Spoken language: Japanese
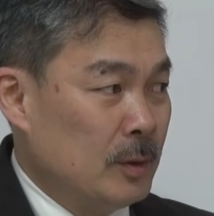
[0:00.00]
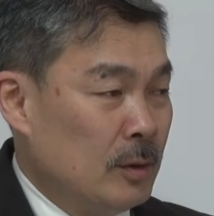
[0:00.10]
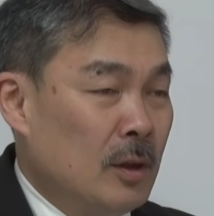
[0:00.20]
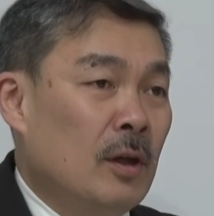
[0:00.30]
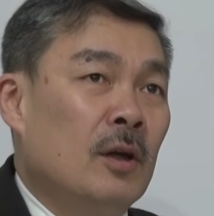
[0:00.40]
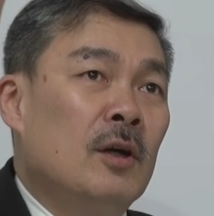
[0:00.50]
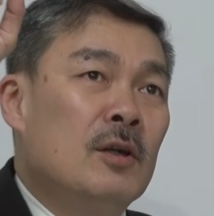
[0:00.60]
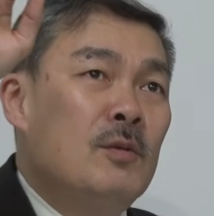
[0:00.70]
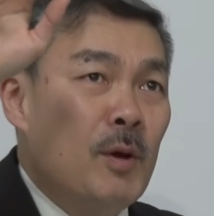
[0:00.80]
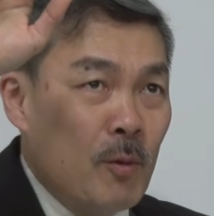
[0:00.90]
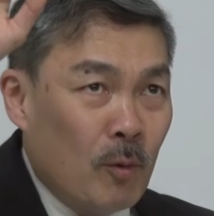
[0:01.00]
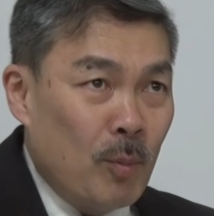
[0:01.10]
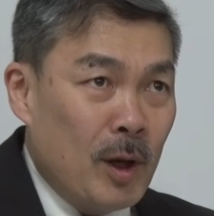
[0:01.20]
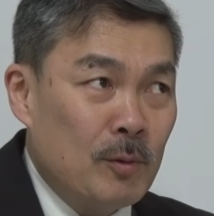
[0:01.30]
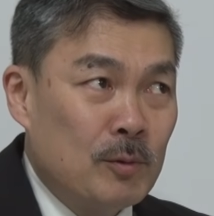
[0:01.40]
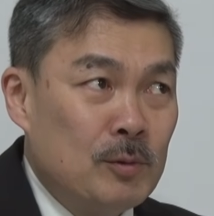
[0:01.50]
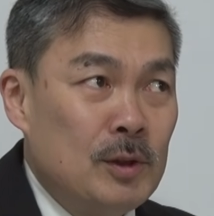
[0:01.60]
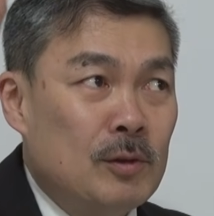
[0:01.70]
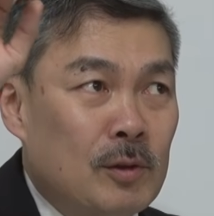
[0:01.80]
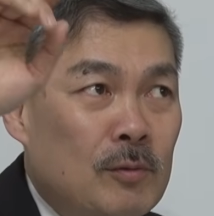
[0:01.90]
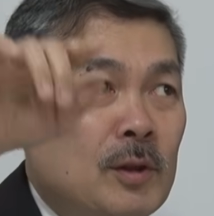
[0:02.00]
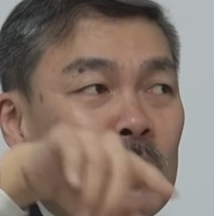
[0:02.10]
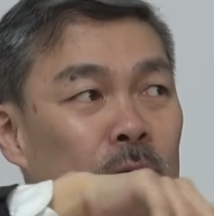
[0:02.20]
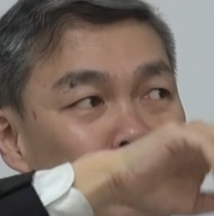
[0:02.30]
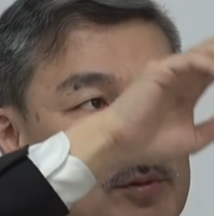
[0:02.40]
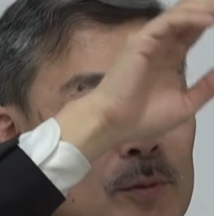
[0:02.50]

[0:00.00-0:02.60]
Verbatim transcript: うん、で今横ばいの国っていうのは広く